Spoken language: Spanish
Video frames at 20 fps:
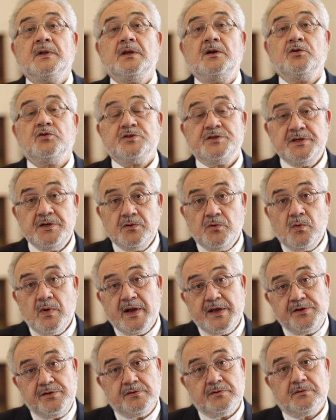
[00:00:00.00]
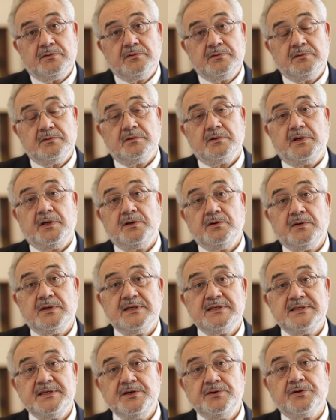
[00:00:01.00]
Los cinco años que nos
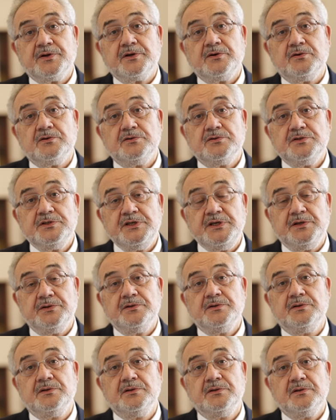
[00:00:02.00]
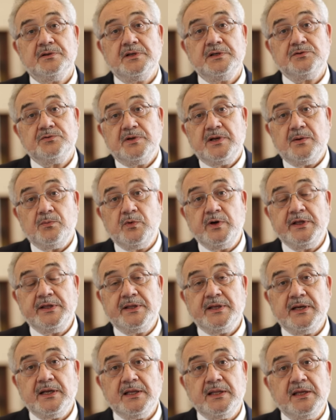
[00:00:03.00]
han sido reconocidos es una
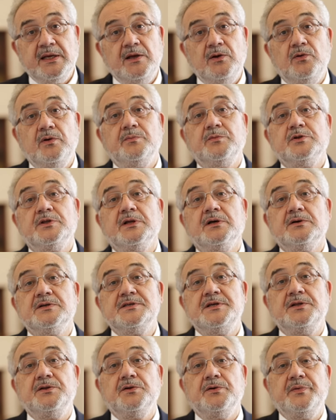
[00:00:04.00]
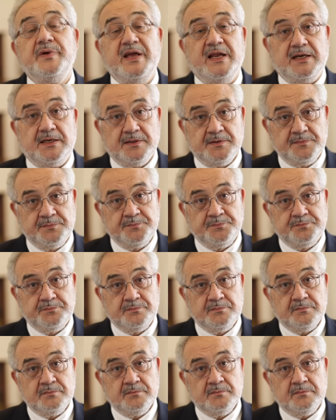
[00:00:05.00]
muestra de que lo hemos estado haciendo bien.
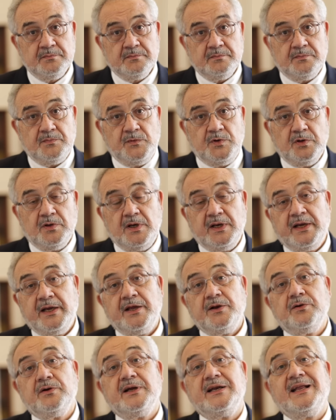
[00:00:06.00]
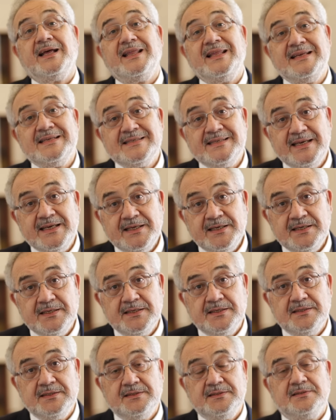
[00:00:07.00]
Yo le quiero agradecer,
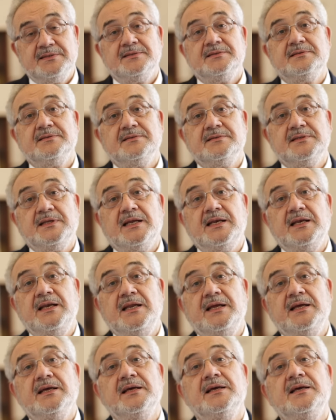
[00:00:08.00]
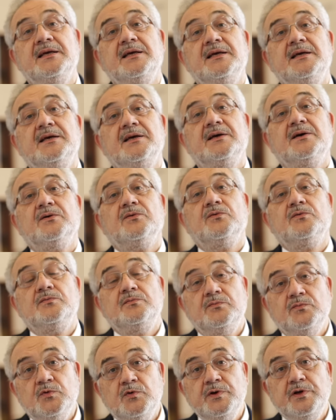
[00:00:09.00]
darle
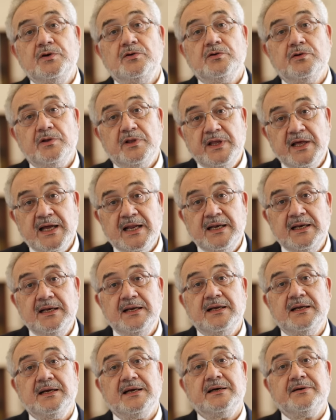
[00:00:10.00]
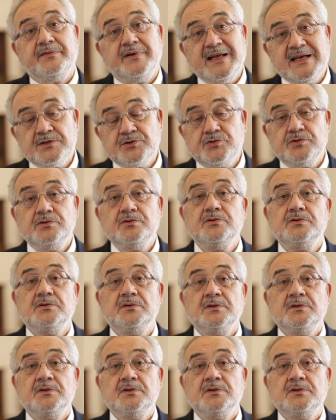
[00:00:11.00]
un muy cordial abrazo